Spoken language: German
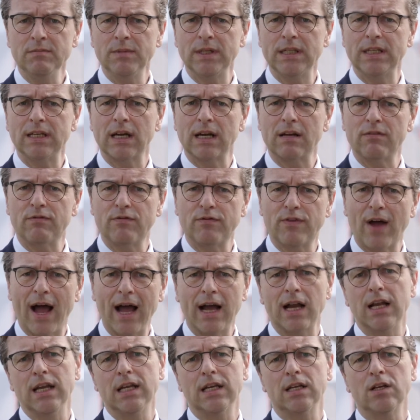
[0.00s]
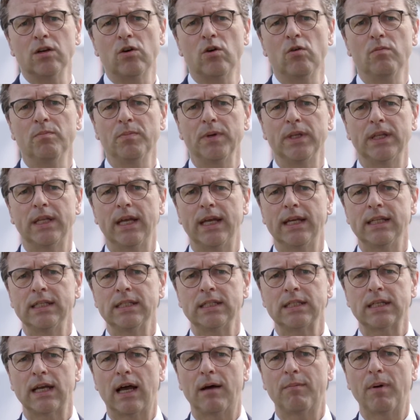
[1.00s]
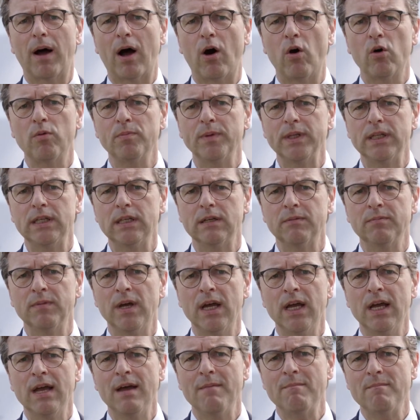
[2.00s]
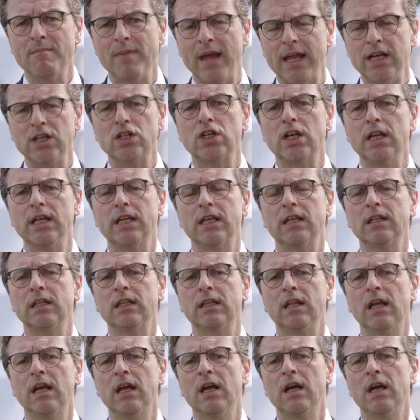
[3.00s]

mit ihrer fachlichen Kompetenz, aber auch mit ihren menschlichen